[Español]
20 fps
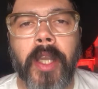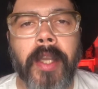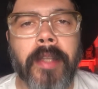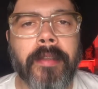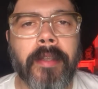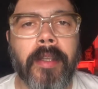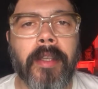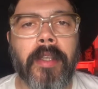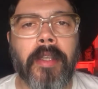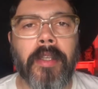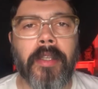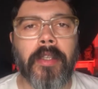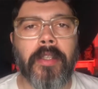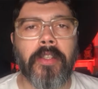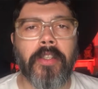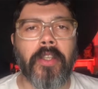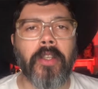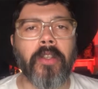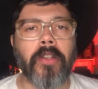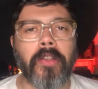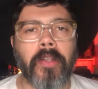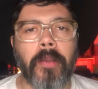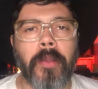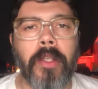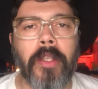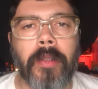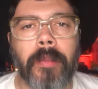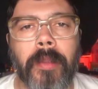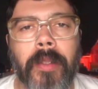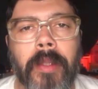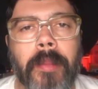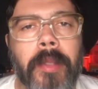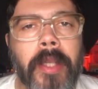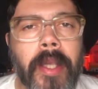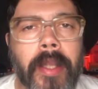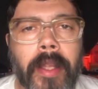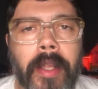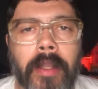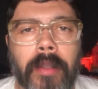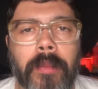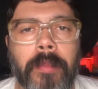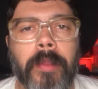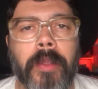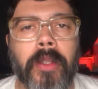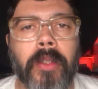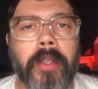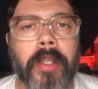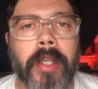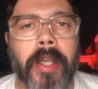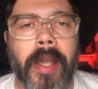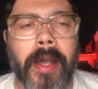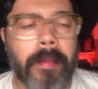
que hasta aquí llegó este video porque me ha dado un poco de